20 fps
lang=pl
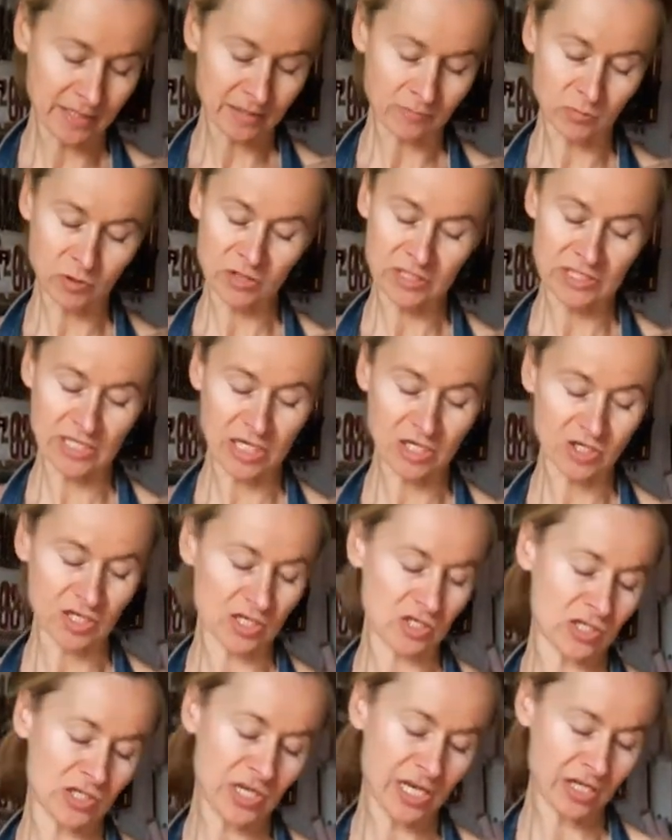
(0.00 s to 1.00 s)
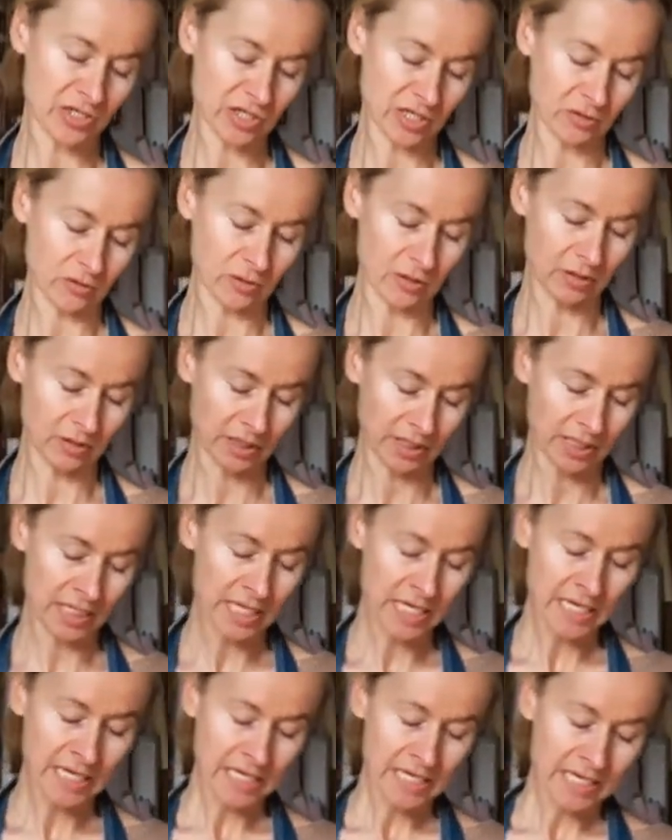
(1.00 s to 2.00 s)
mocniejsze, silniejsze kolory
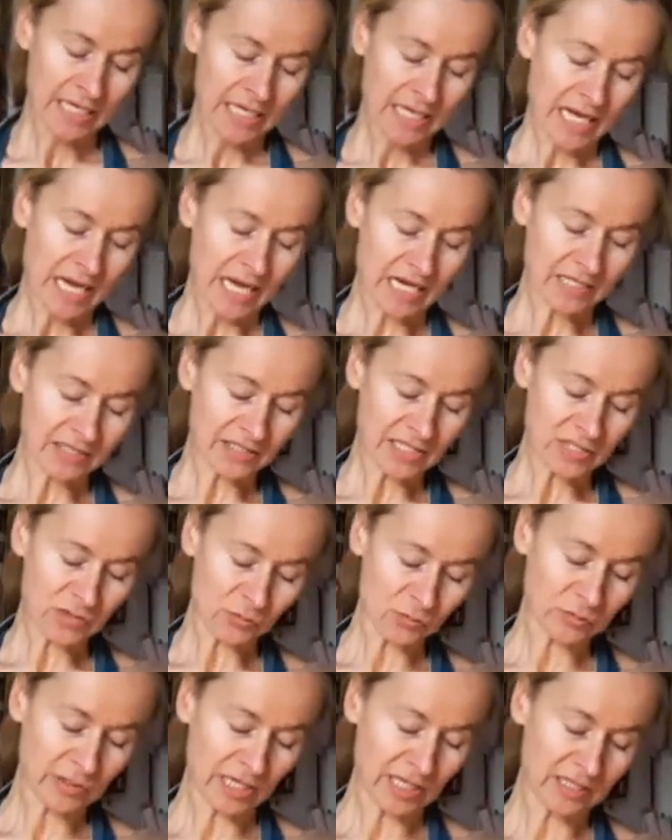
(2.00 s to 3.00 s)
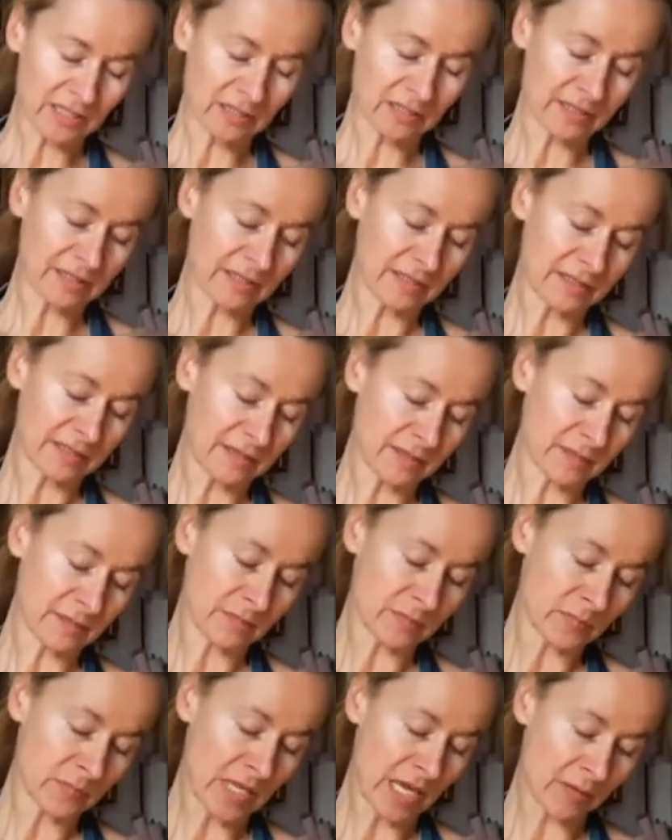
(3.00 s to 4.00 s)
ale też tutaj,
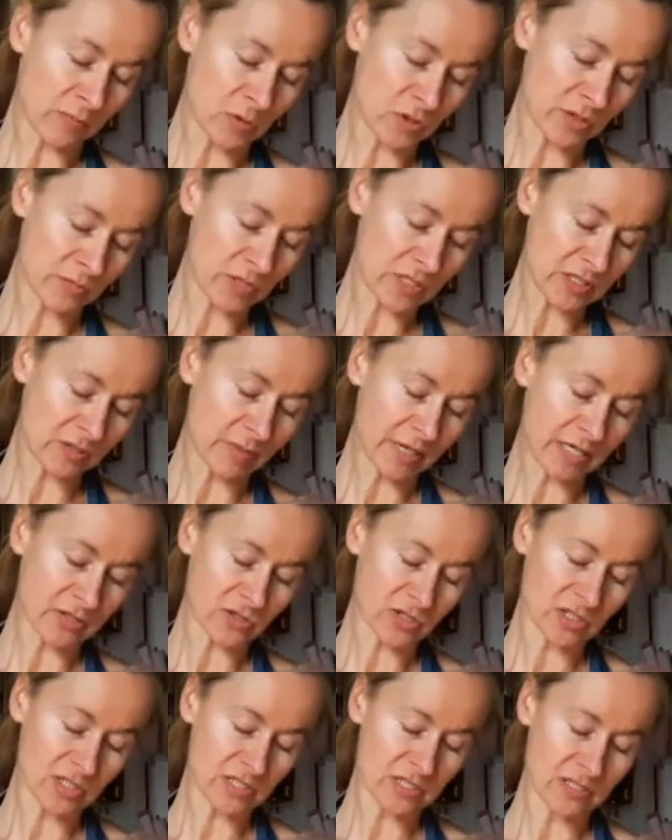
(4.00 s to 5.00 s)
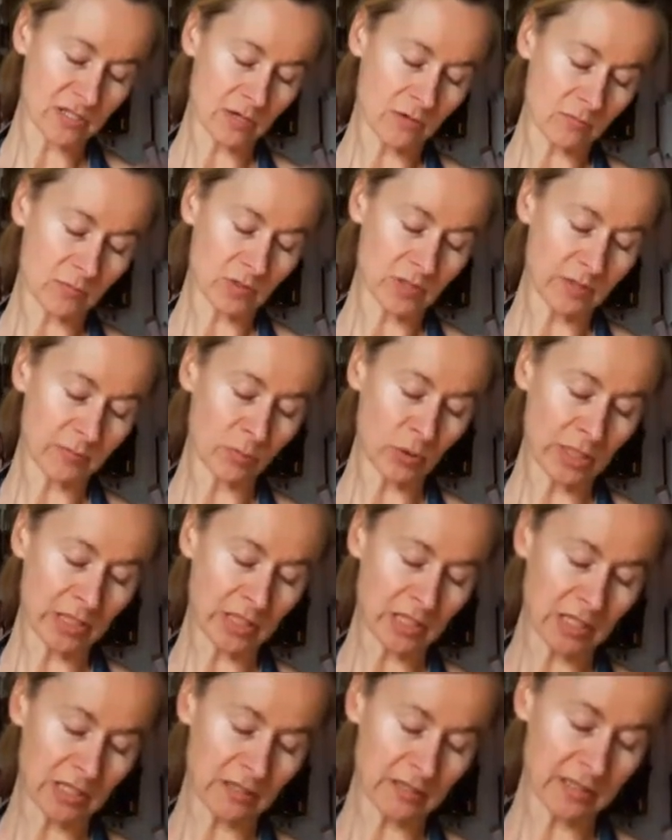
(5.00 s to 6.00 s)
y, jak możemy zobaczyć, są
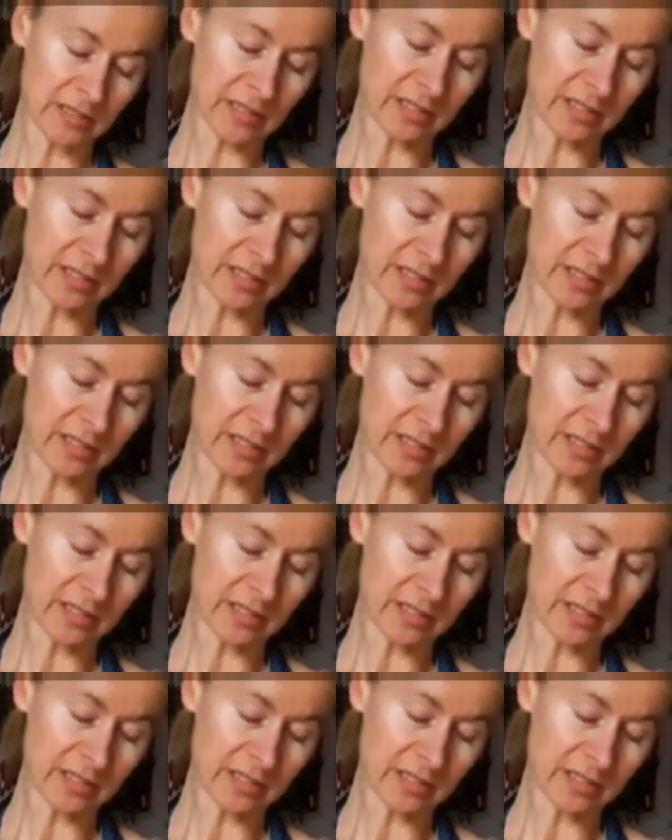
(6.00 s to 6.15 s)
błękity,